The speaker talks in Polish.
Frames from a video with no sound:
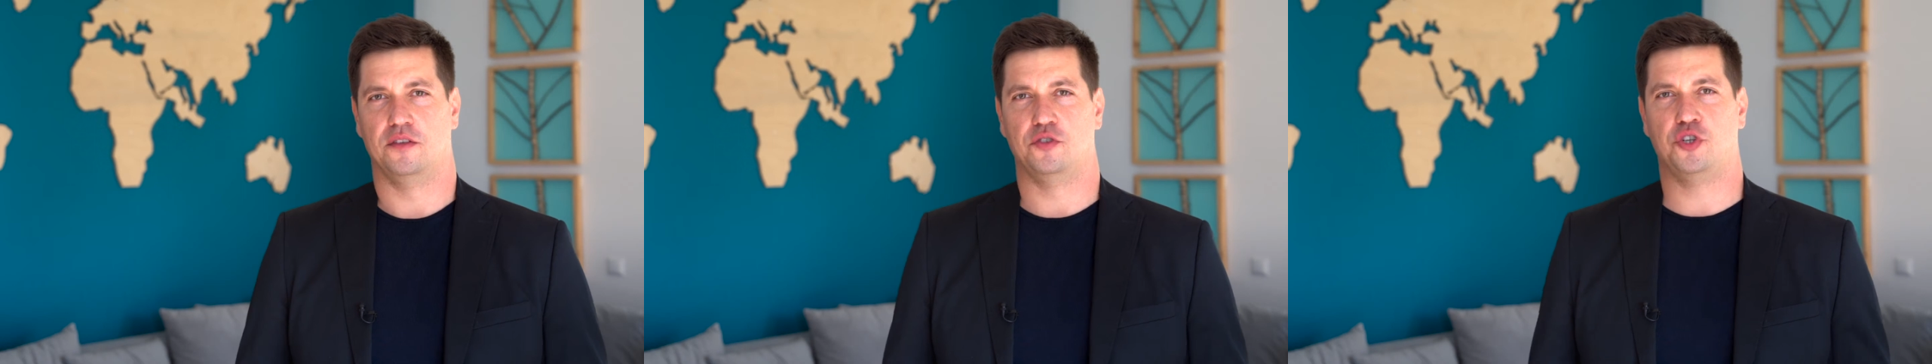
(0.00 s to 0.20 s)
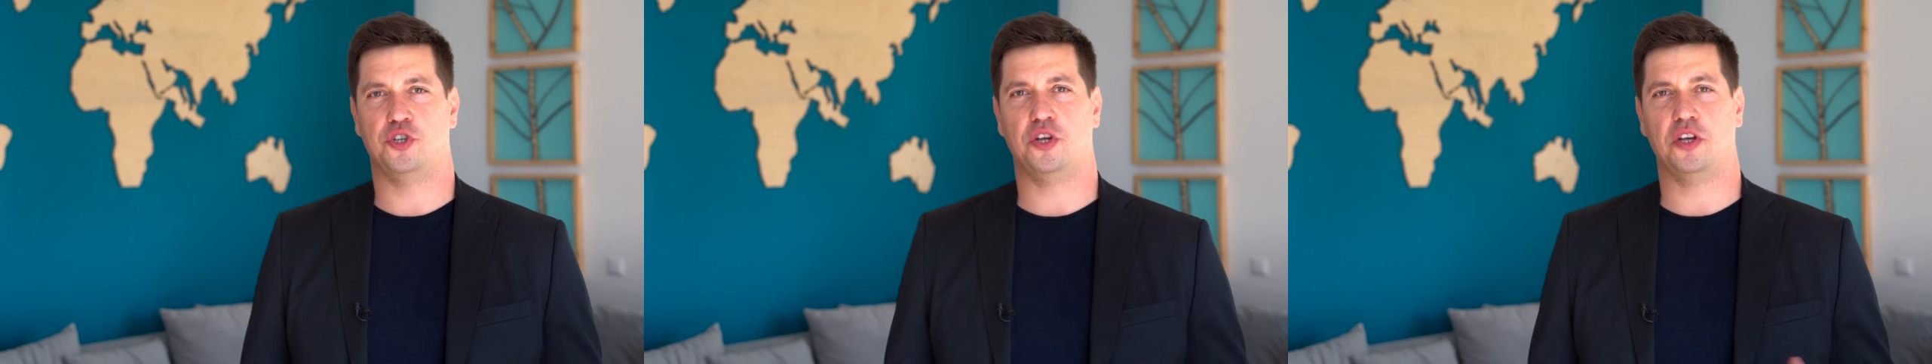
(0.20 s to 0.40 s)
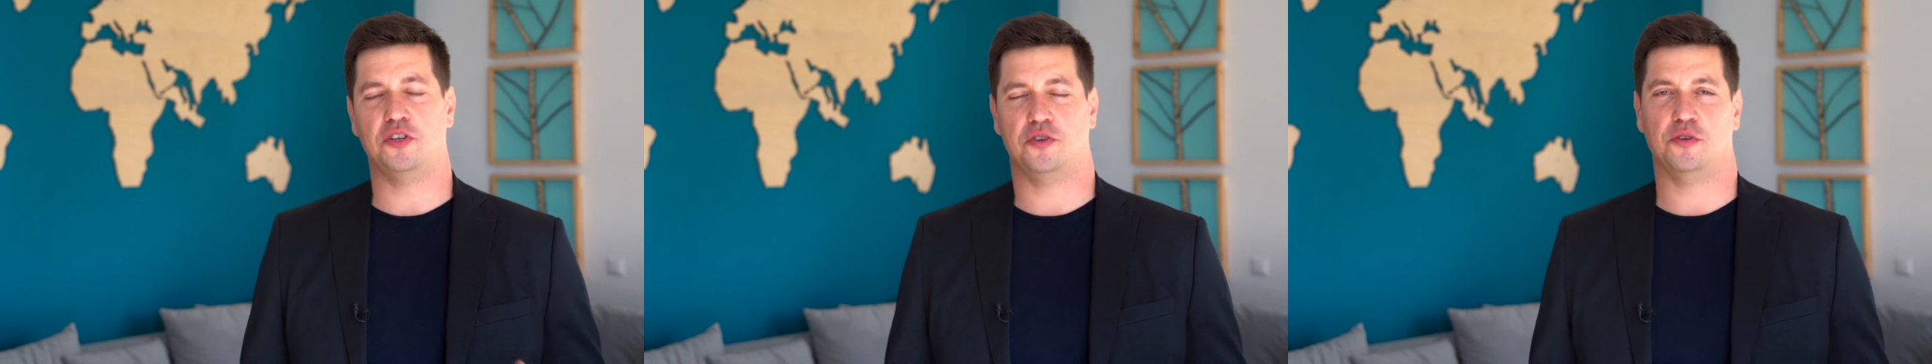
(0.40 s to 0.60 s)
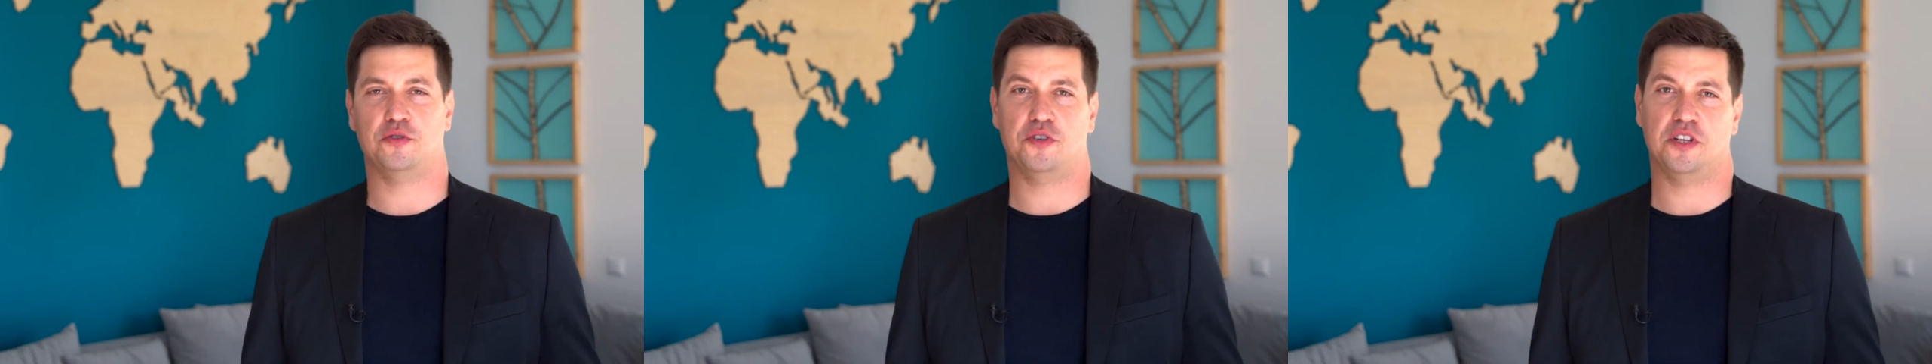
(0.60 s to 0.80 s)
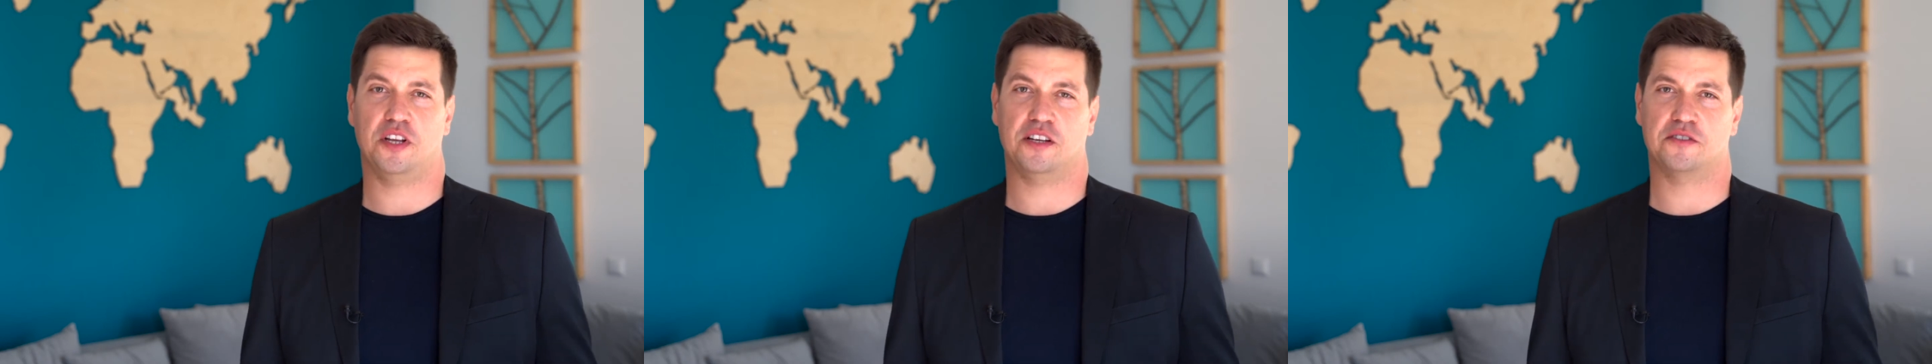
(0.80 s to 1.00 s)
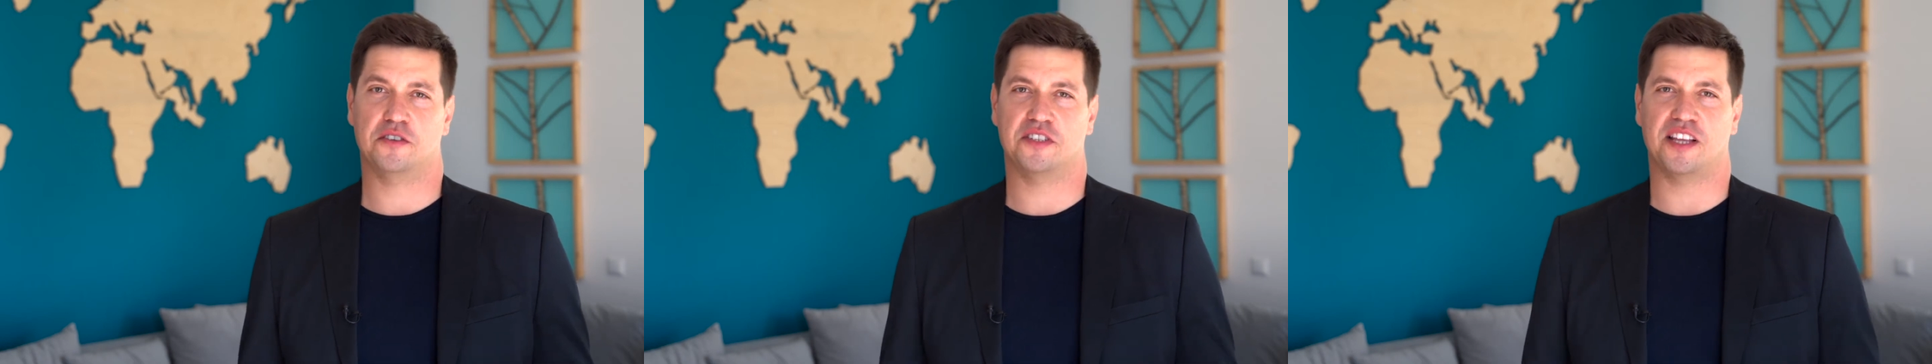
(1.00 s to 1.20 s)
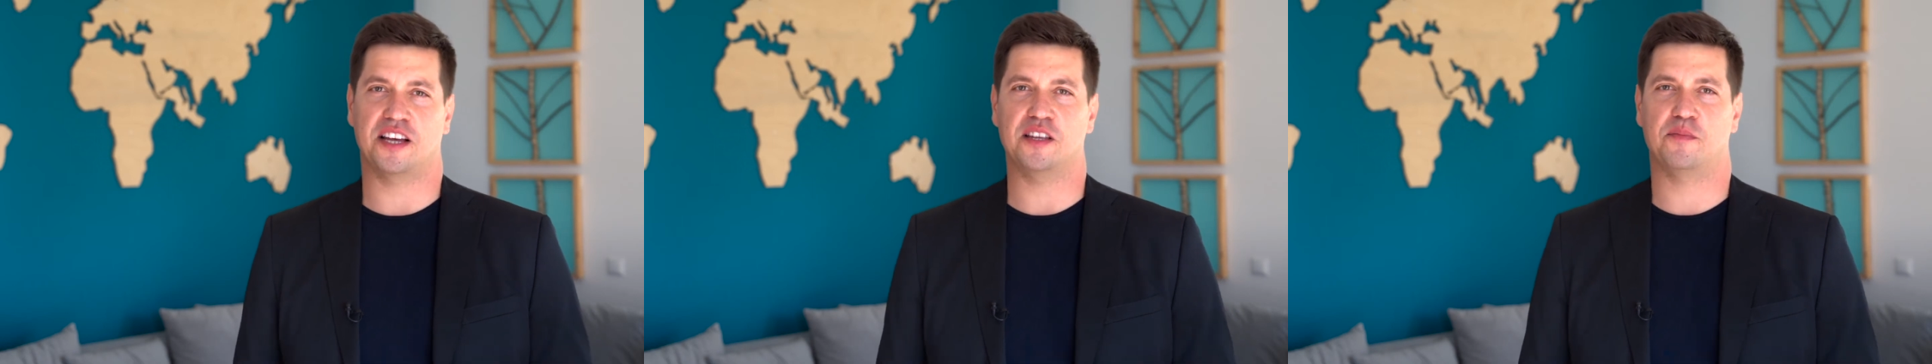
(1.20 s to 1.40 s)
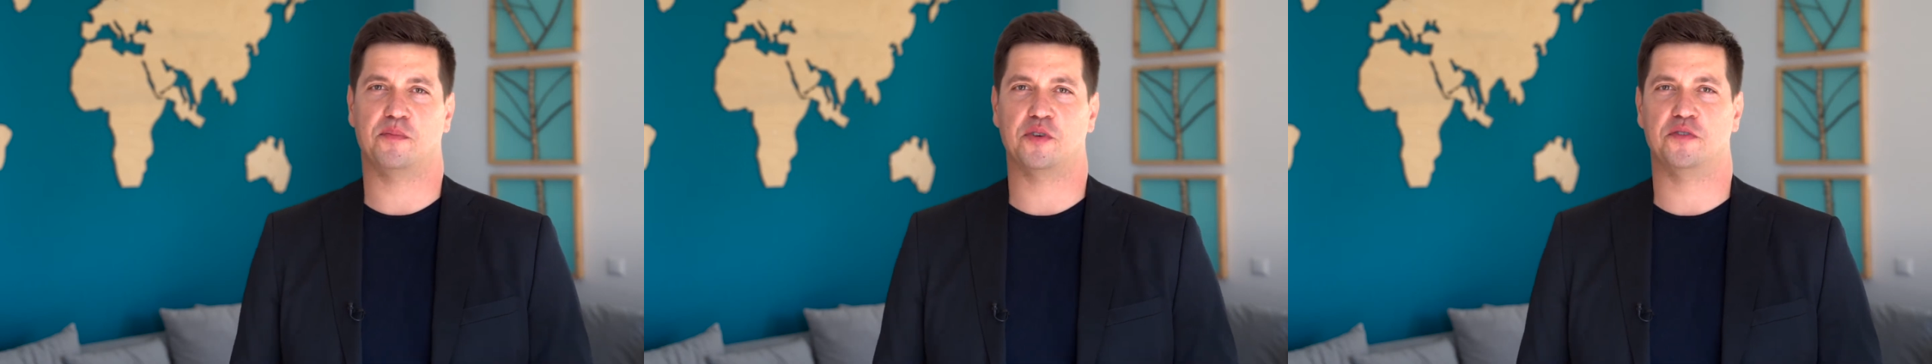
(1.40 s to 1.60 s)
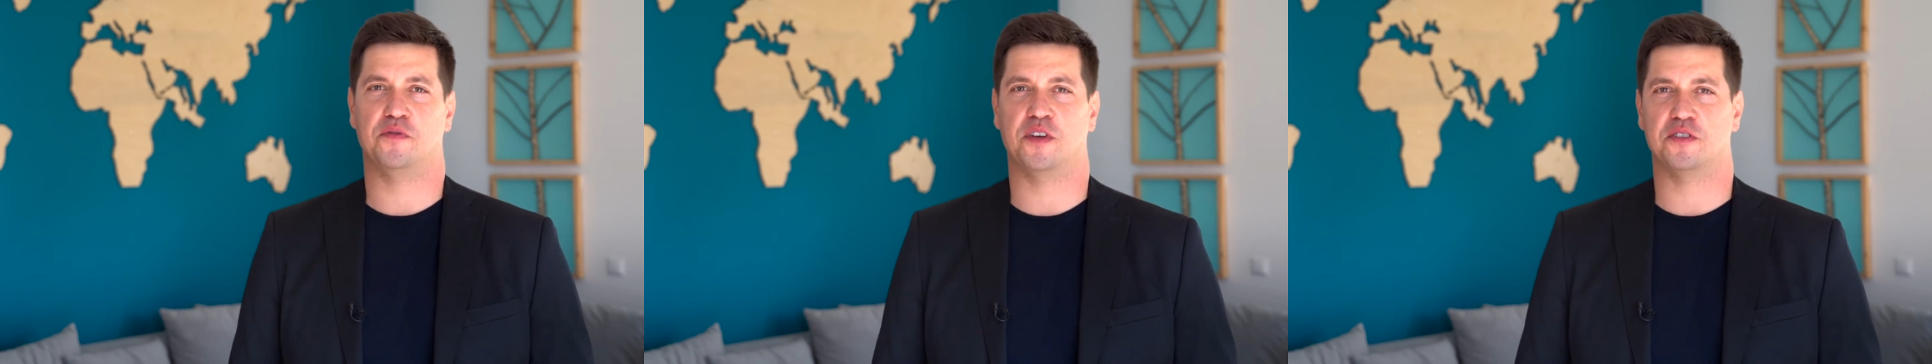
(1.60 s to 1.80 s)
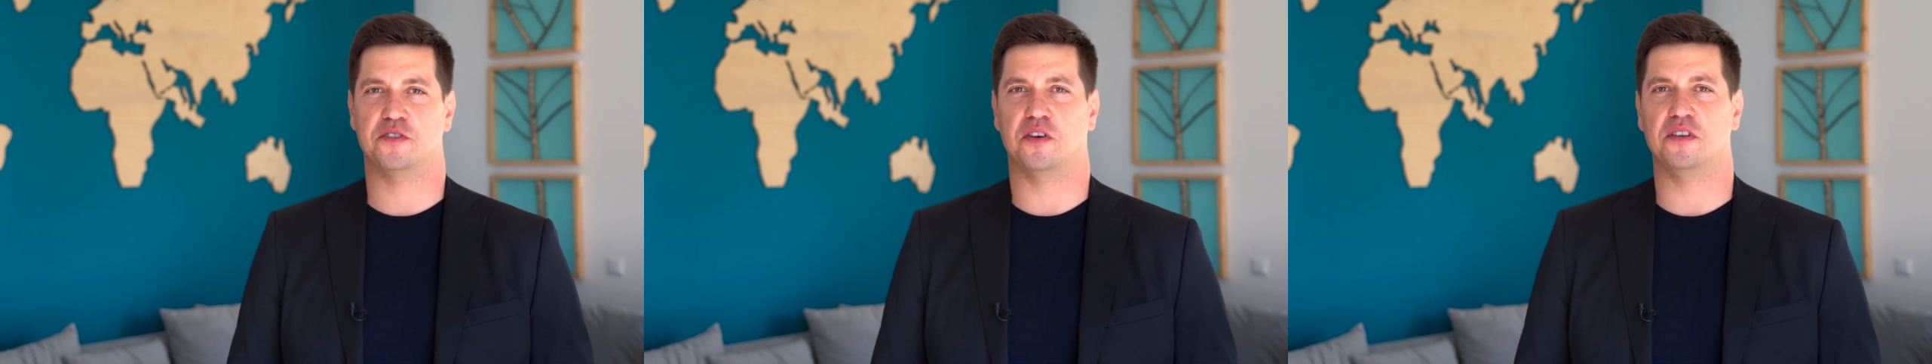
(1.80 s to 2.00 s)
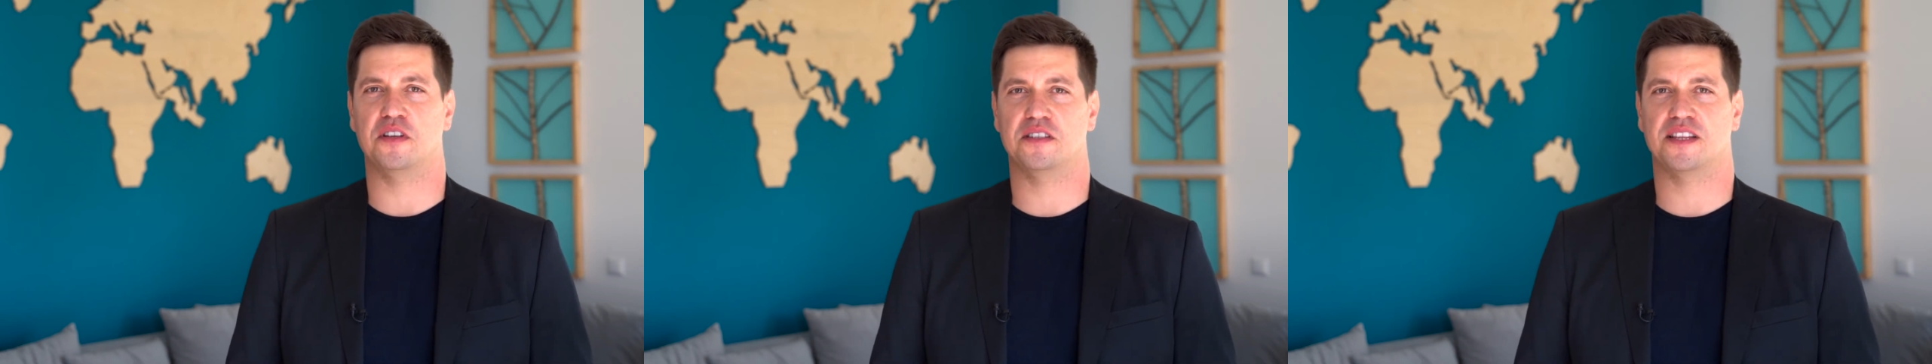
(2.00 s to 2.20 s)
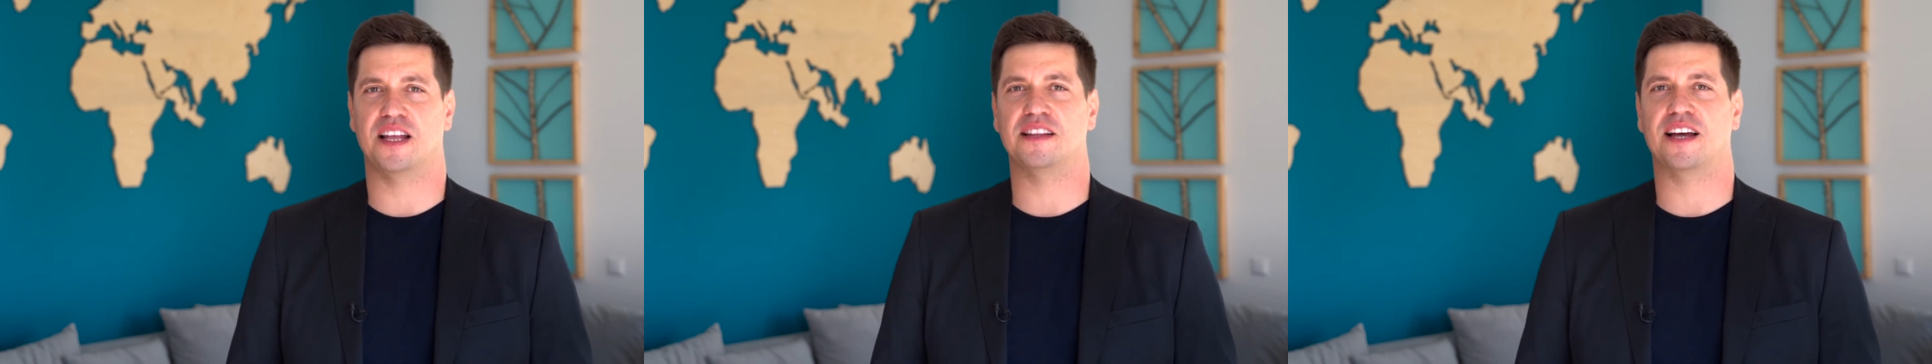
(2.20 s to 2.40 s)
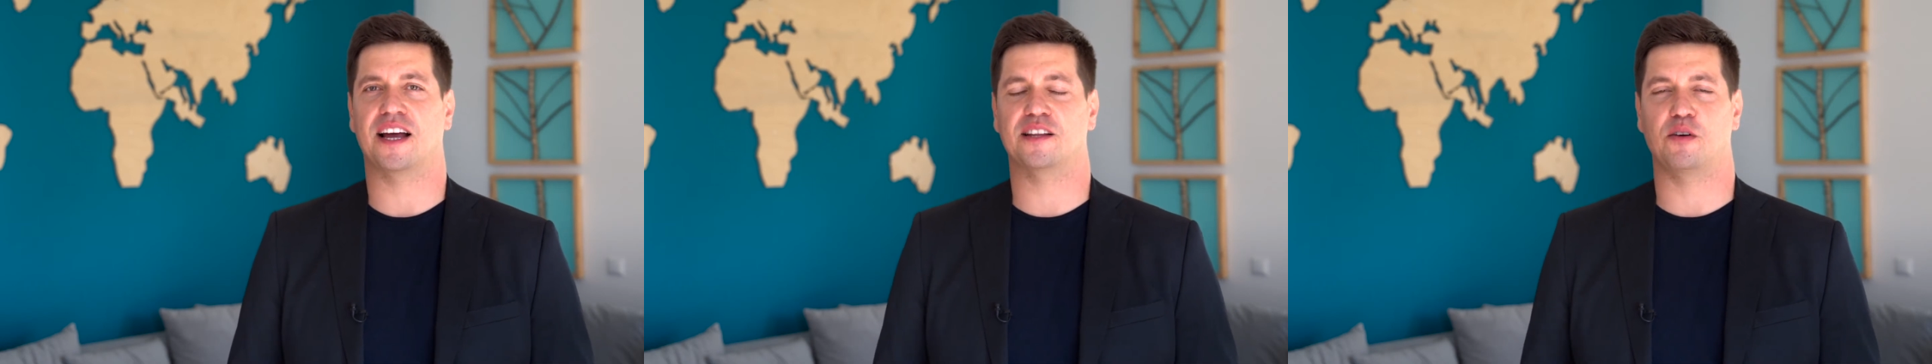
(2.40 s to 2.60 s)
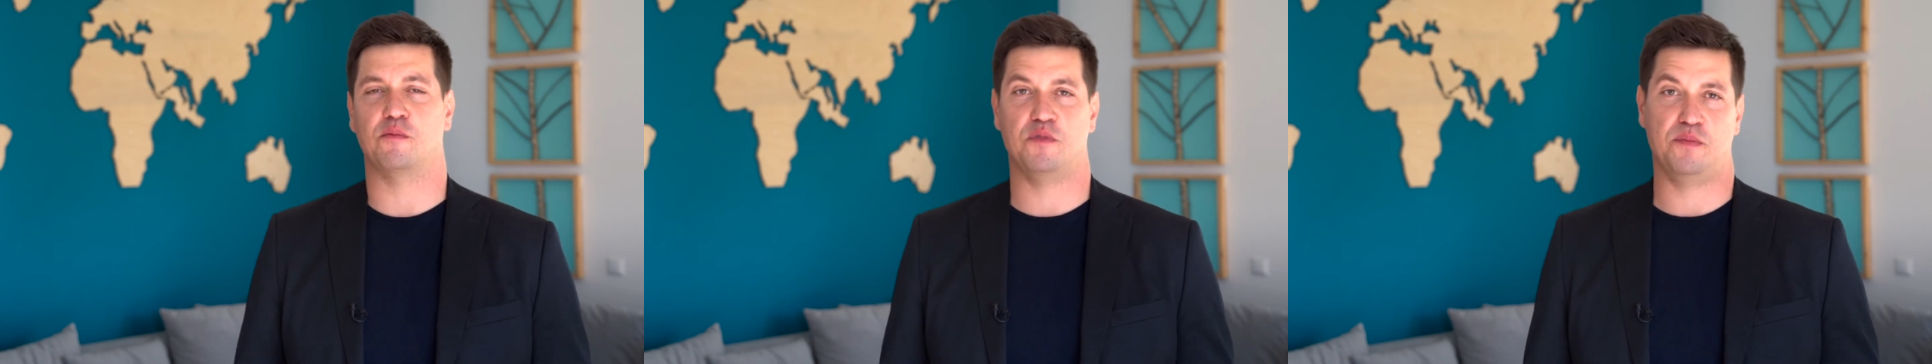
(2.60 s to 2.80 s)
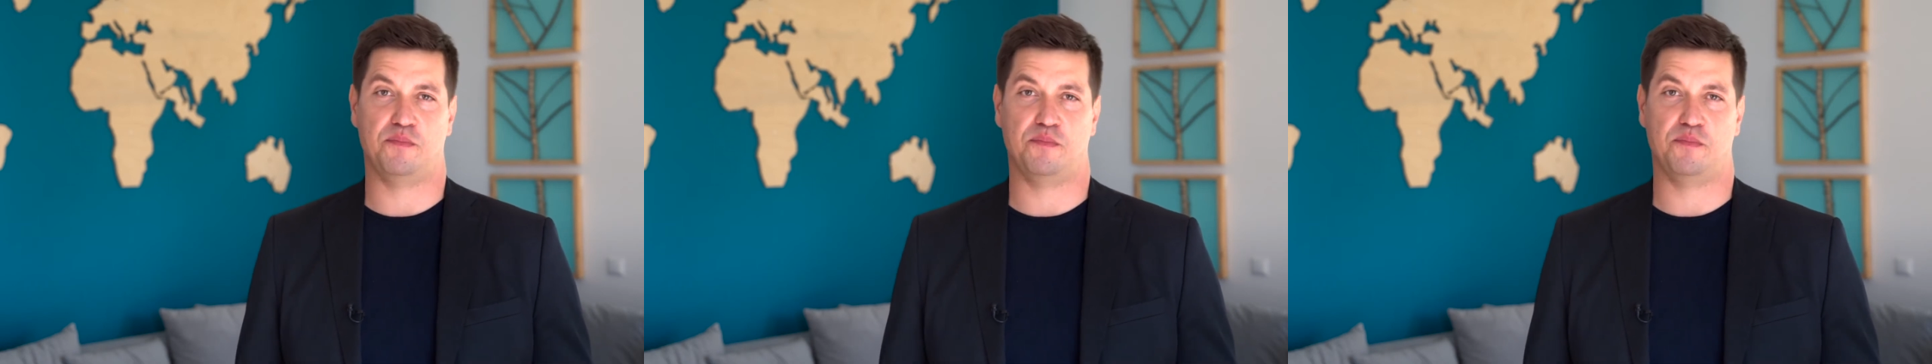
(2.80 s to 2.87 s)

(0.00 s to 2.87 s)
Dzisiejszy odcinek zostanie poświęcony standardom